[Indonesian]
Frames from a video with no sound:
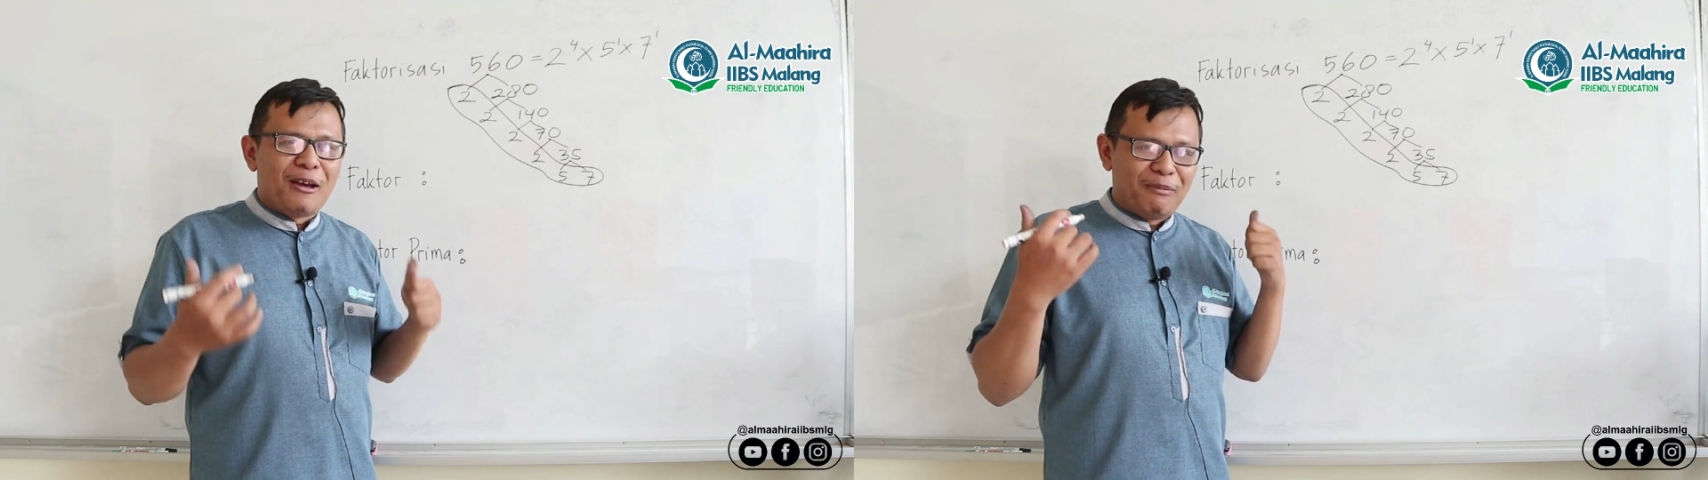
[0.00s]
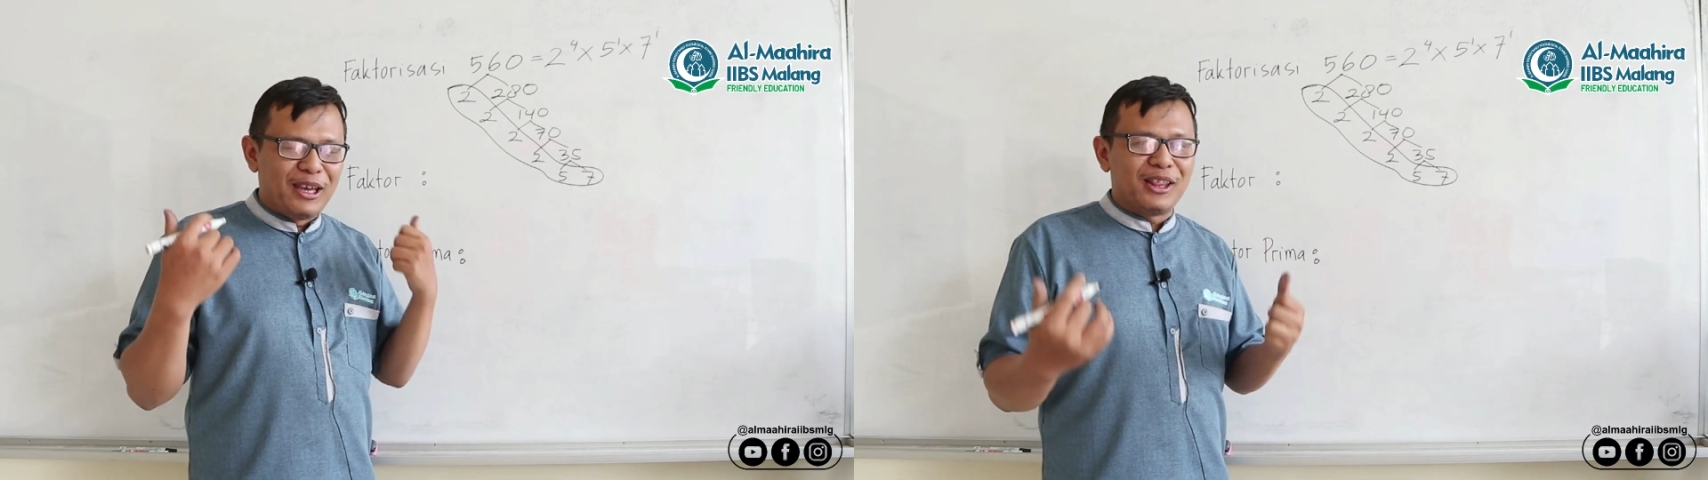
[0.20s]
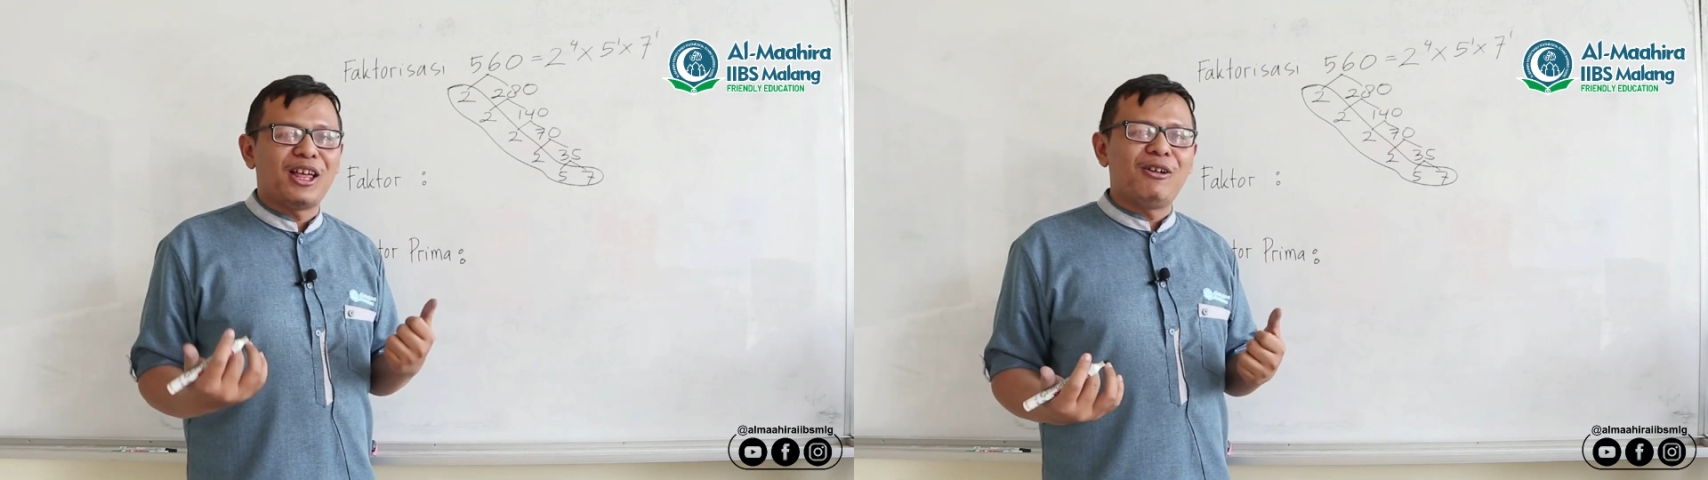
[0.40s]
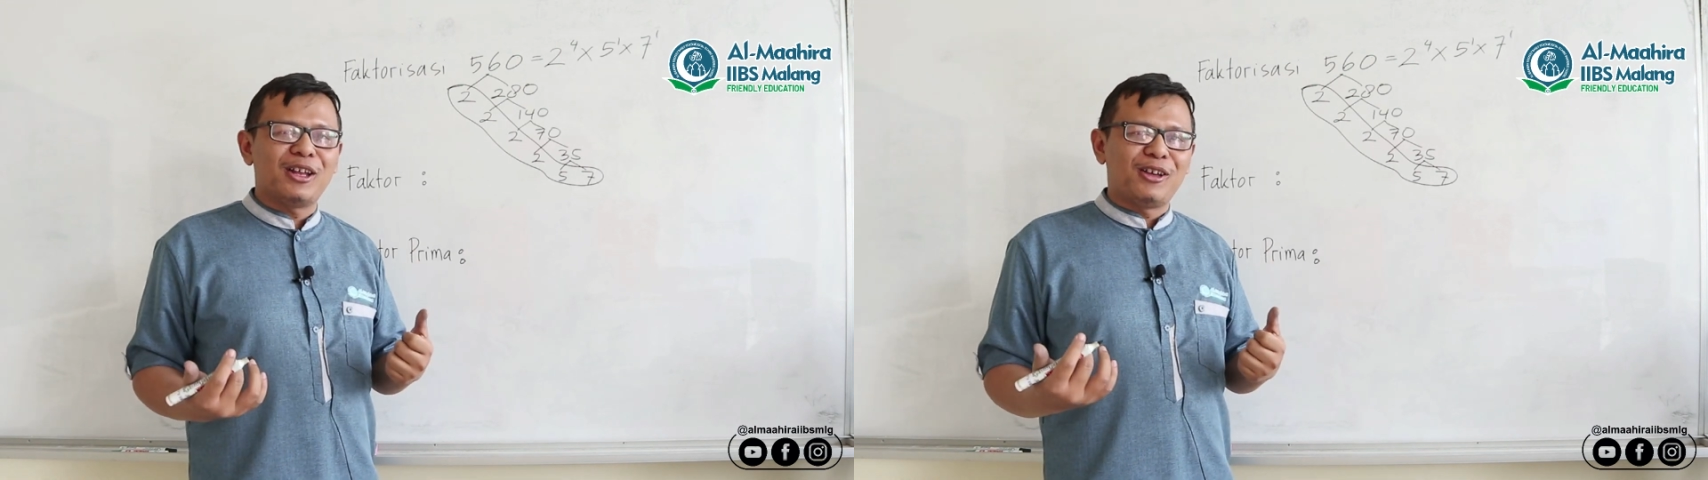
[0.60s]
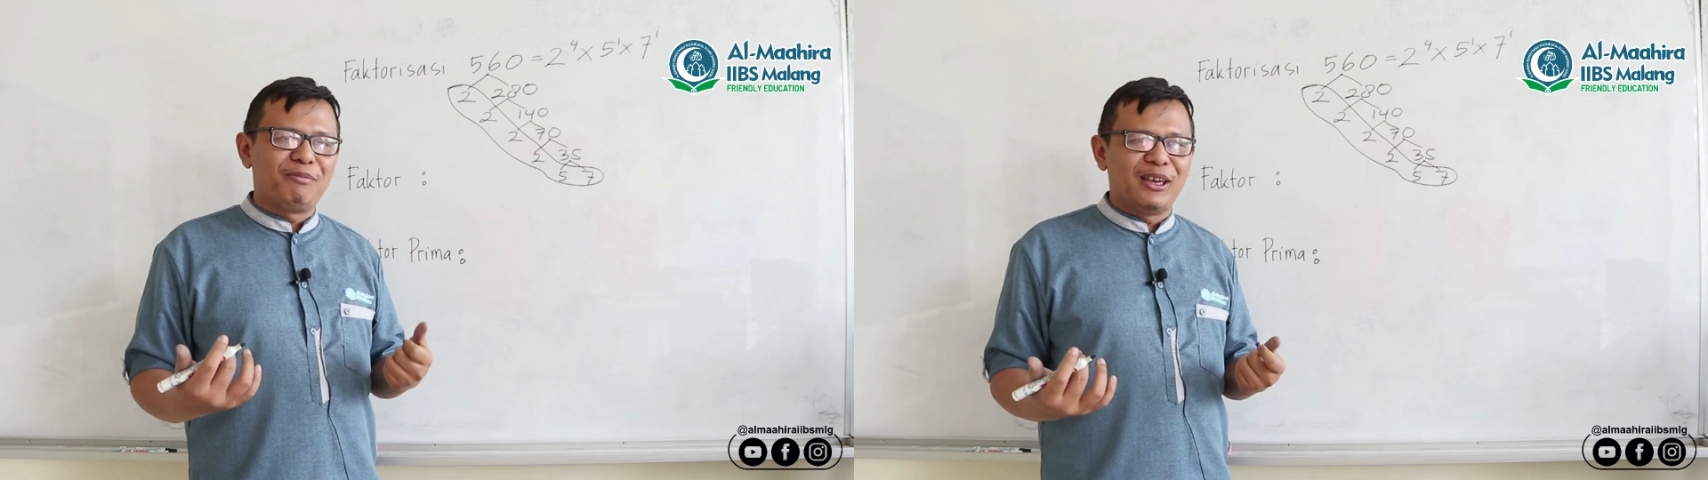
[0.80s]
Pingin tahu
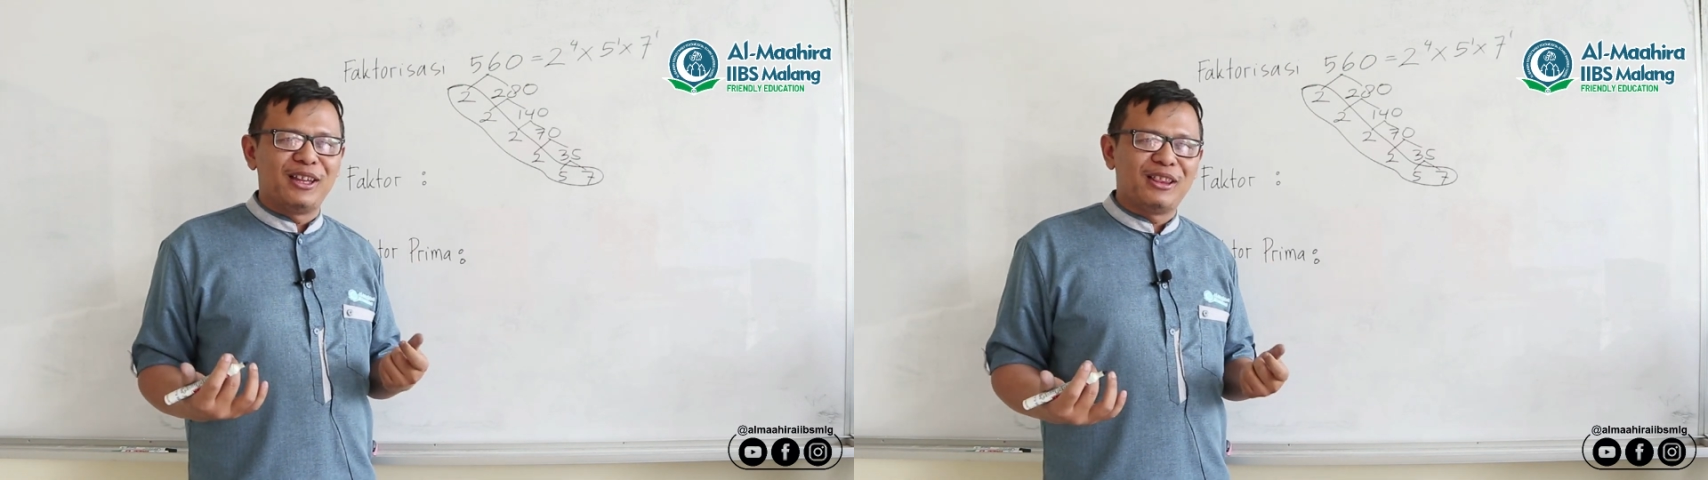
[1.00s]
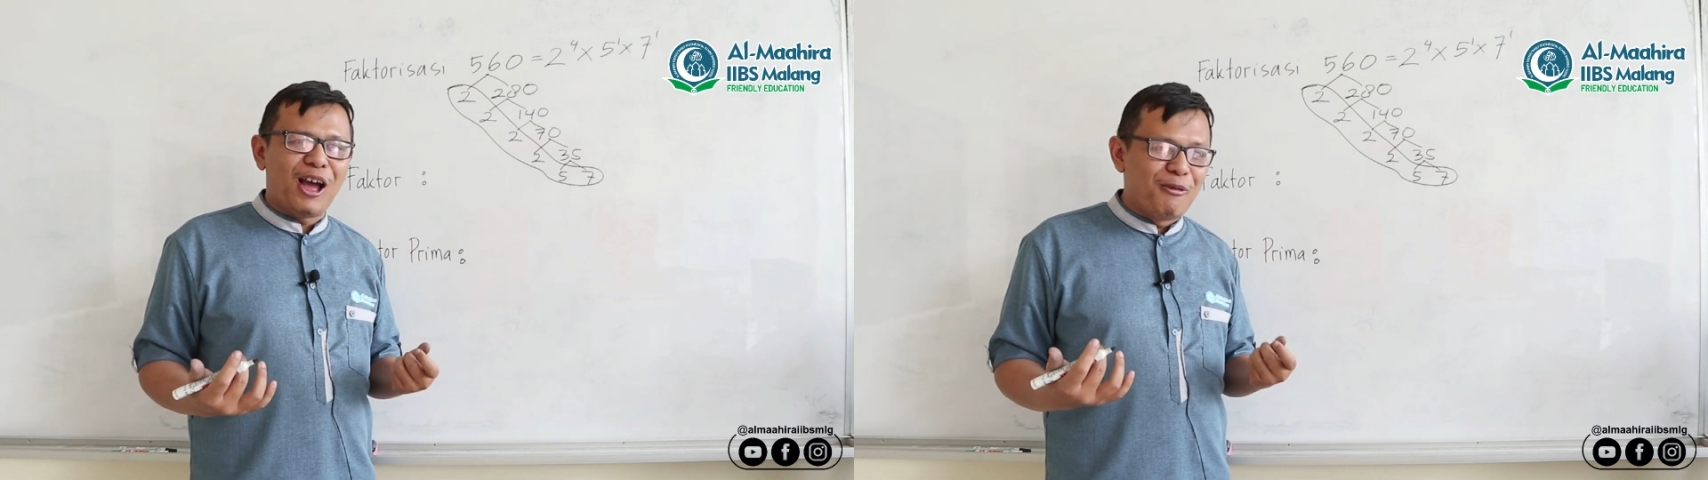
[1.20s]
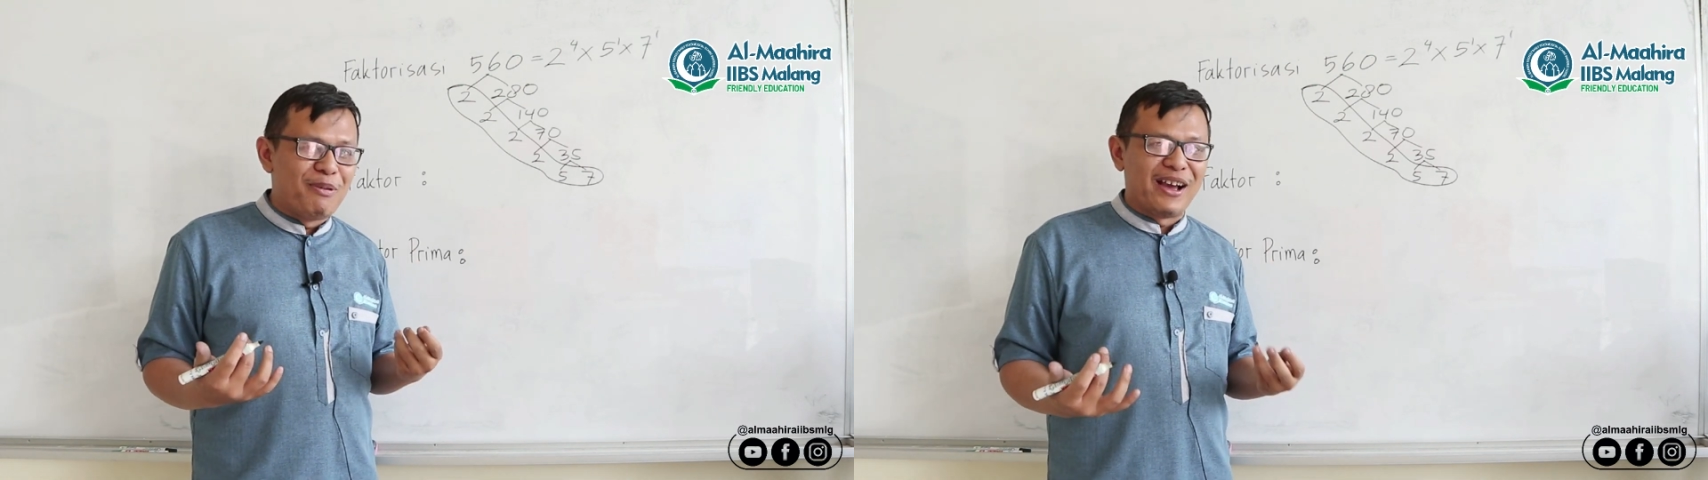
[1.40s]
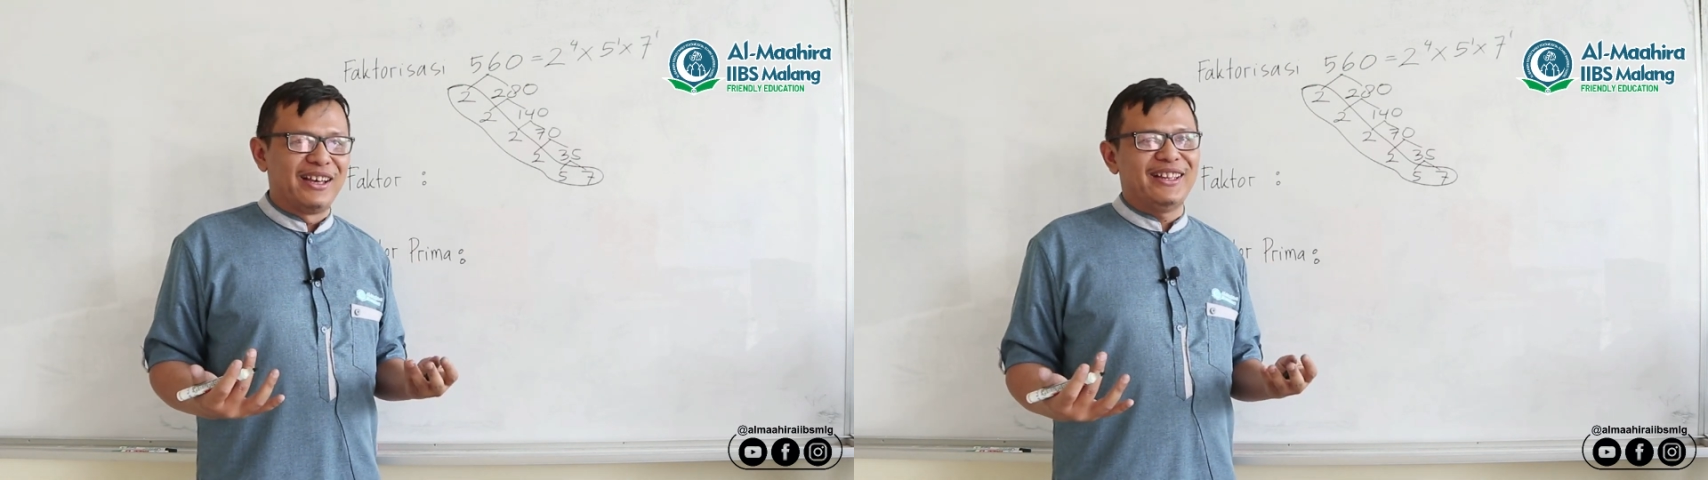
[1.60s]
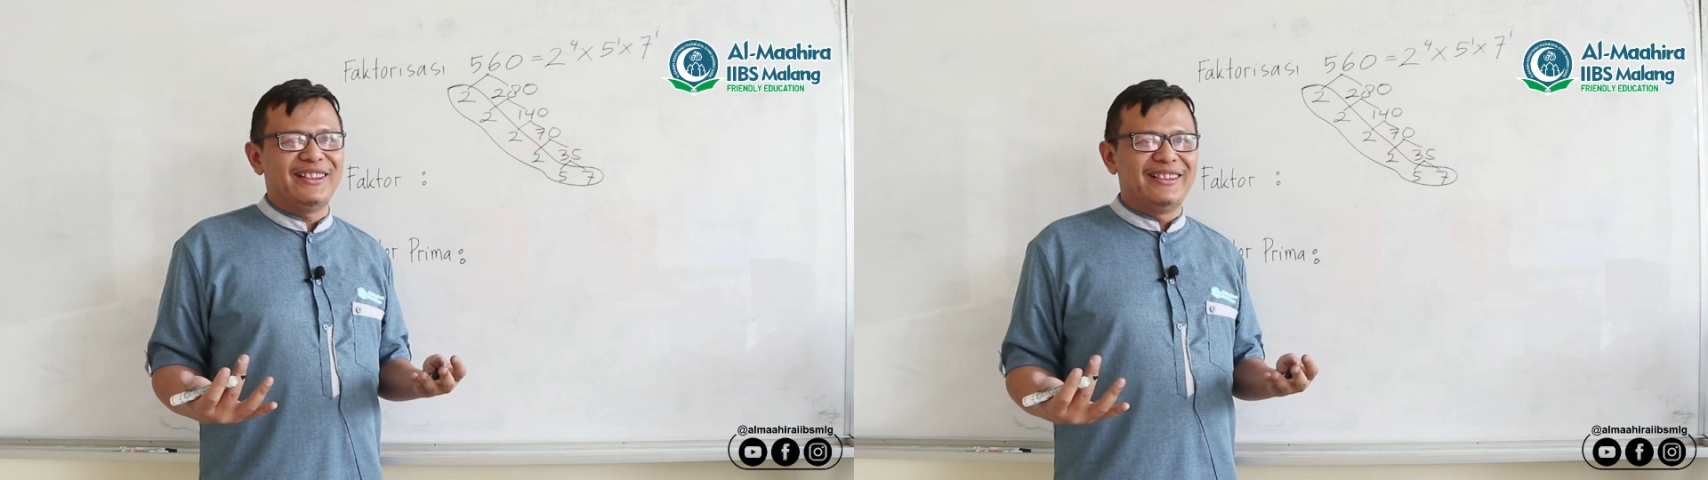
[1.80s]
atau pingin tahu
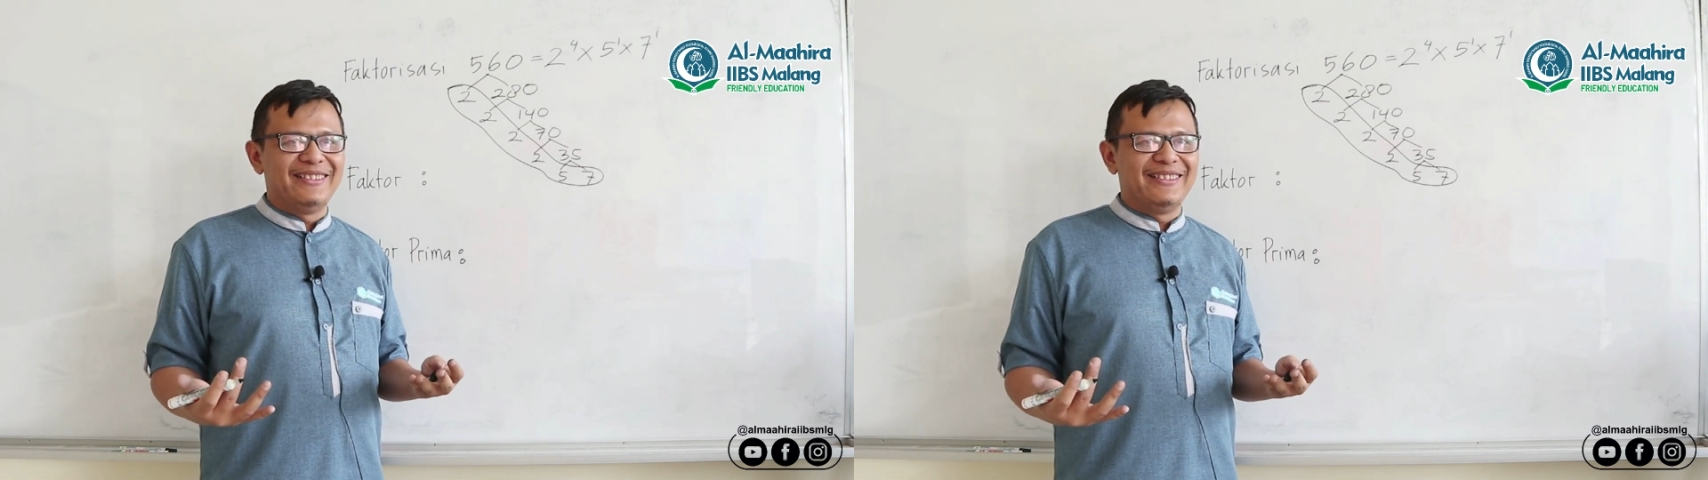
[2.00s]
banget?